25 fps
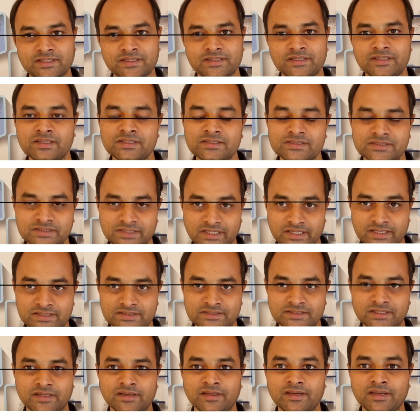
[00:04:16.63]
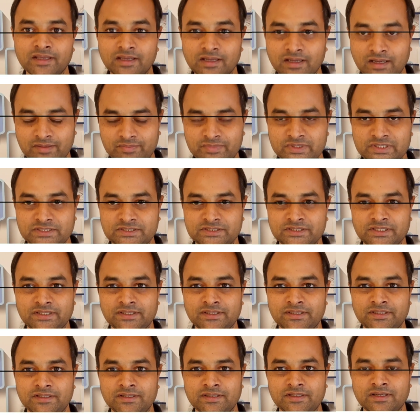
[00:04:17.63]
చేయండి షేర్ చేయండి కామెంట్
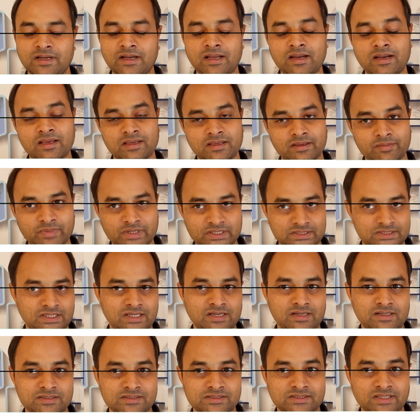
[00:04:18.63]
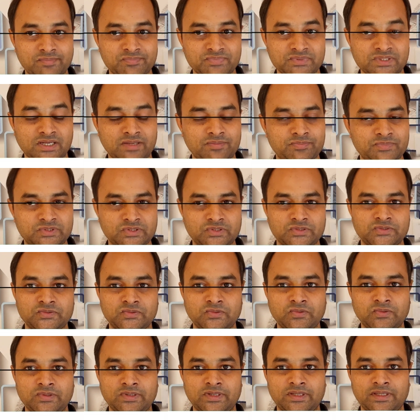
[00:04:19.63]
చేయండి అలాగే మా ఛానల్ సబ్స్క్రైబ్
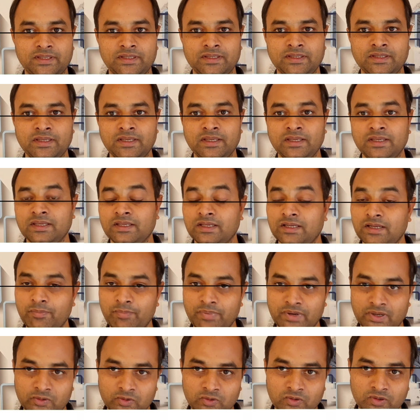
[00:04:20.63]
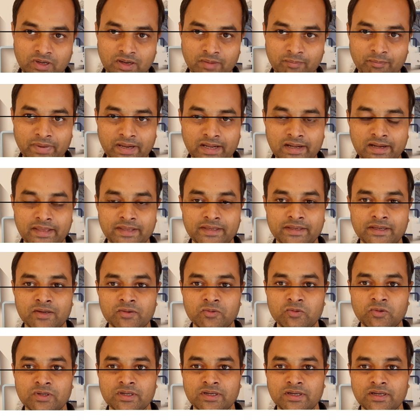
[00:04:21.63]
చేసుకోండి ఇంకా పక్కనున్న బెల్ ఐకాన్
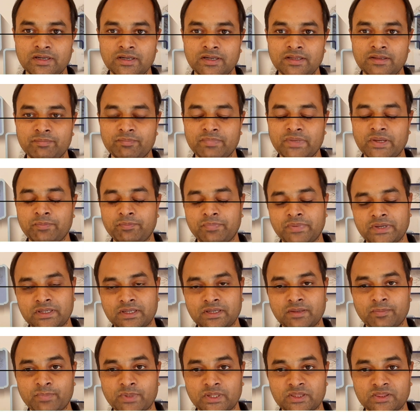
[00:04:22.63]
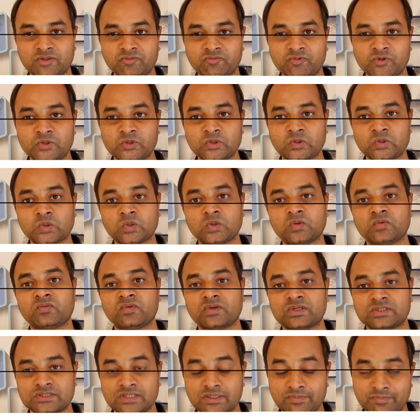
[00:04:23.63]
కొట్టండి మేము పెట్టే ప్రతి వీడియో
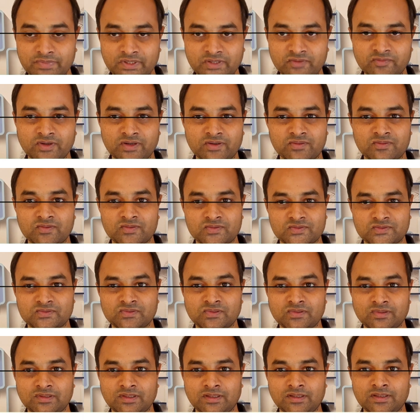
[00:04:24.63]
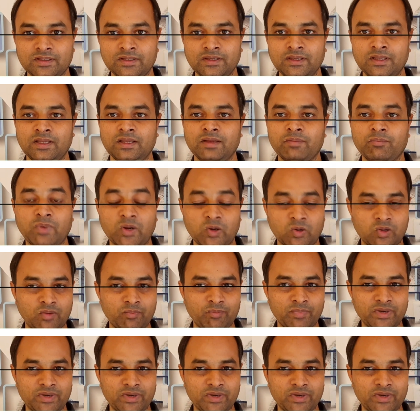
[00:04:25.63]
నోటిఫికేషన్ మీ వరకు వస్తుంది మరొక